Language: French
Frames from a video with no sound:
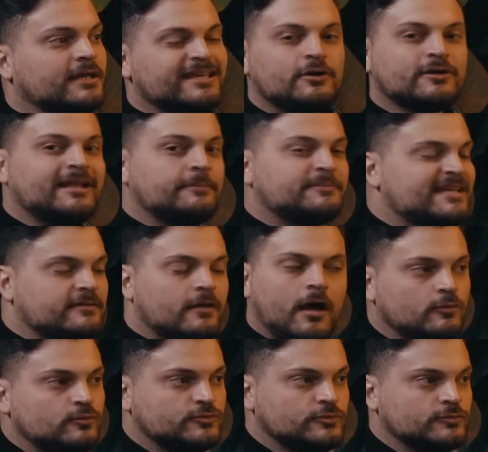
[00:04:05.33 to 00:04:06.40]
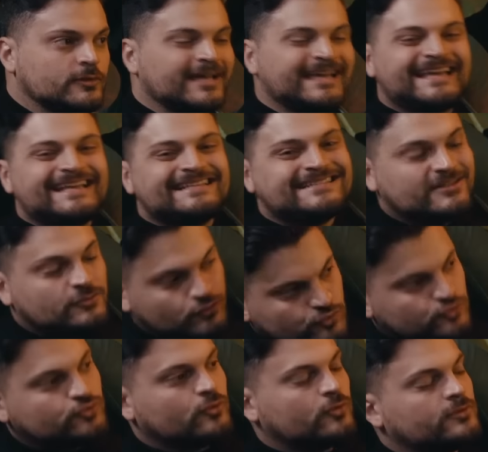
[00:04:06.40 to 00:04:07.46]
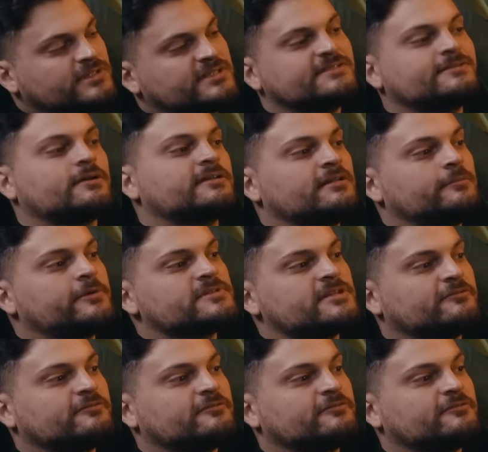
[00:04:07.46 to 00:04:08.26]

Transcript: Il y en a peut-être un ou deux, et c'est toujours eux qui sortent les mêmes